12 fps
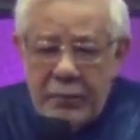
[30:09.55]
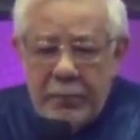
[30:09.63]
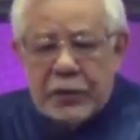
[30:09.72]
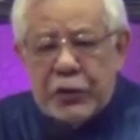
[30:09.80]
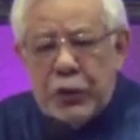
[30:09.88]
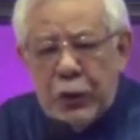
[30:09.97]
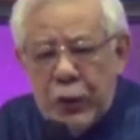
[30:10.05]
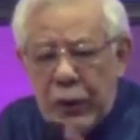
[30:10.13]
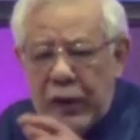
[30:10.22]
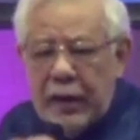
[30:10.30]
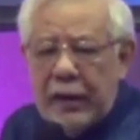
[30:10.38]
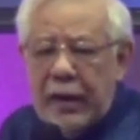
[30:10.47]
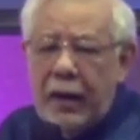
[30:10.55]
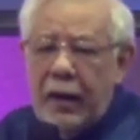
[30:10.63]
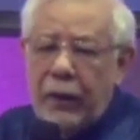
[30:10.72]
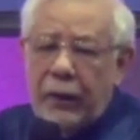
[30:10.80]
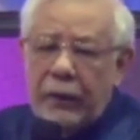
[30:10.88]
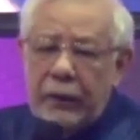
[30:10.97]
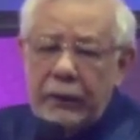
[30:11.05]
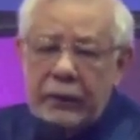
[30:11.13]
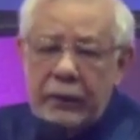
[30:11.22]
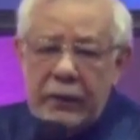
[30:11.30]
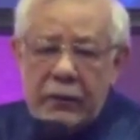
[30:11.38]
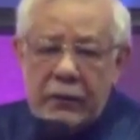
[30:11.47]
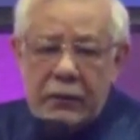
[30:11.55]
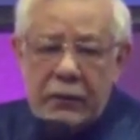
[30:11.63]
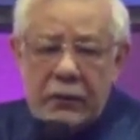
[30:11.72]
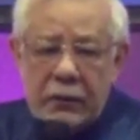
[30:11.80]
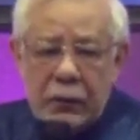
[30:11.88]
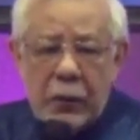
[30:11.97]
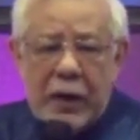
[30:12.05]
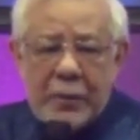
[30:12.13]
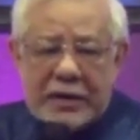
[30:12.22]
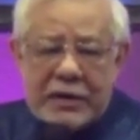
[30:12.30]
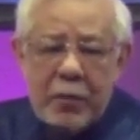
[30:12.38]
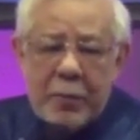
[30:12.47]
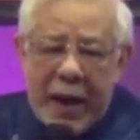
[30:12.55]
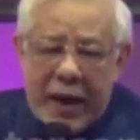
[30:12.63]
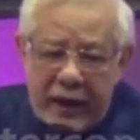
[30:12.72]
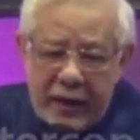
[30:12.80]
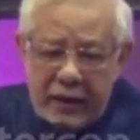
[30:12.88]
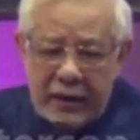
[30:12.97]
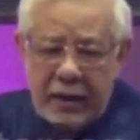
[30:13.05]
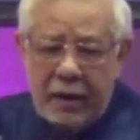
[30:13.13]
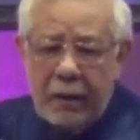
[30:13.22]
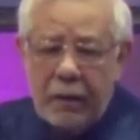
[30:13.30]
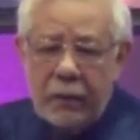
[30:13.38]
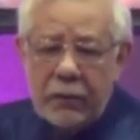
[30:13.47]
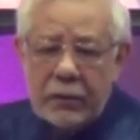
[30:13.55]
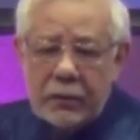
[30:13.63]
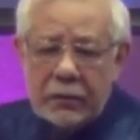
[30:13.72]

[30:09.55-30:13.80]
Bersyukurlah kau. Tuhan masih mau pakai engkau.